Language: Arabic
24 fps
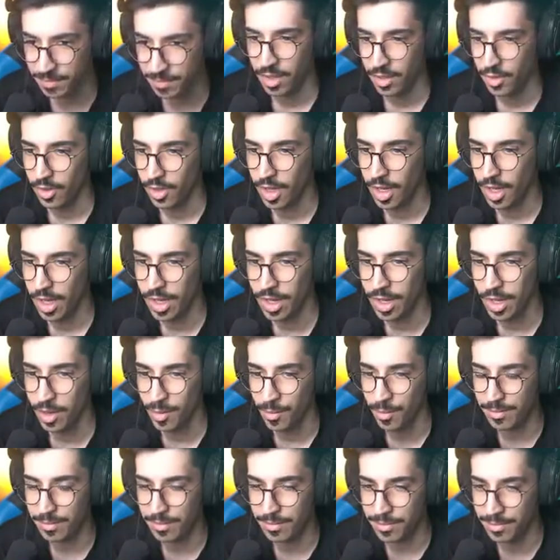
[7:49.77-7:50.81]
والله حرام
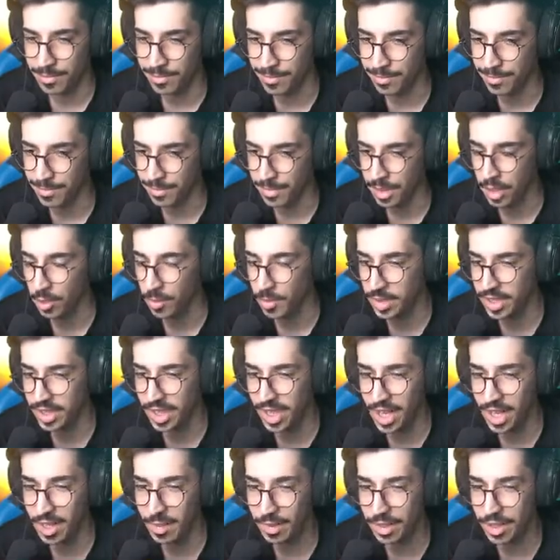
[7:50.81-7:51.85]
لو
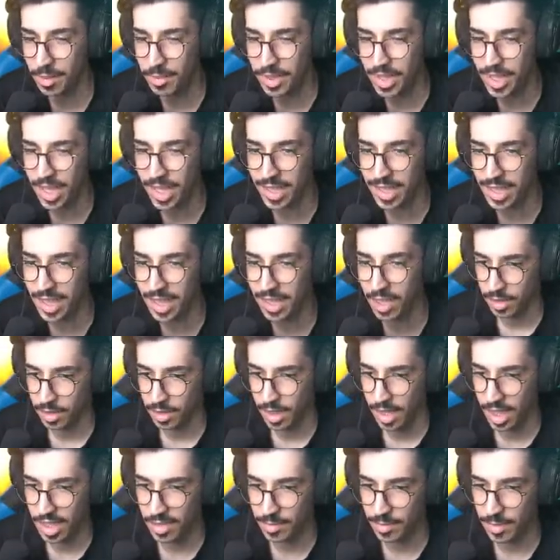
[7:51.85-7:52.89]
مشاها تمشي عاديه قول
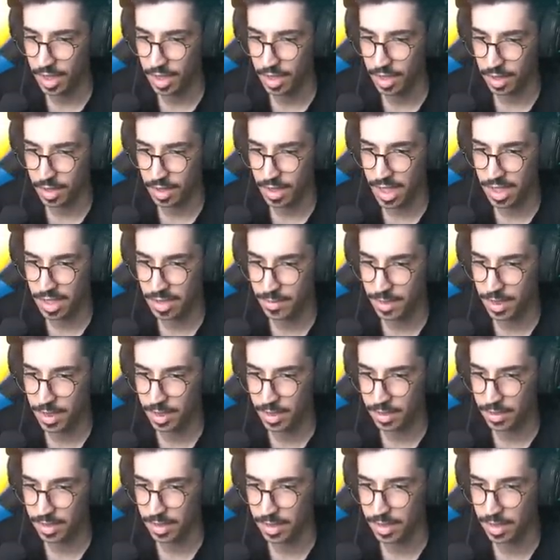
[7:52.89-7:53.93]
لازم ناخر لازم ناخر
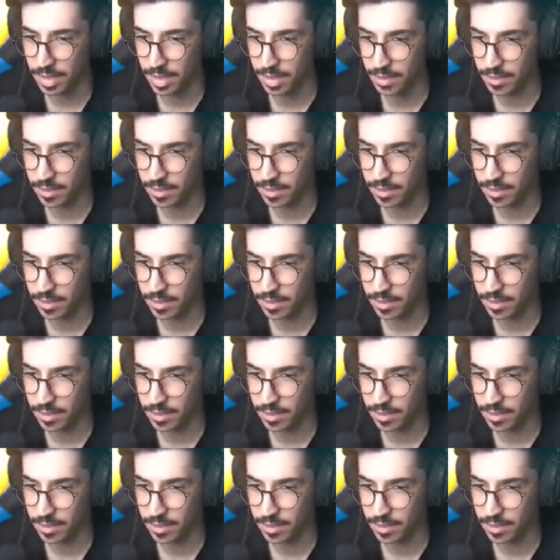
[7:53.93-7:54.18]
زي كذا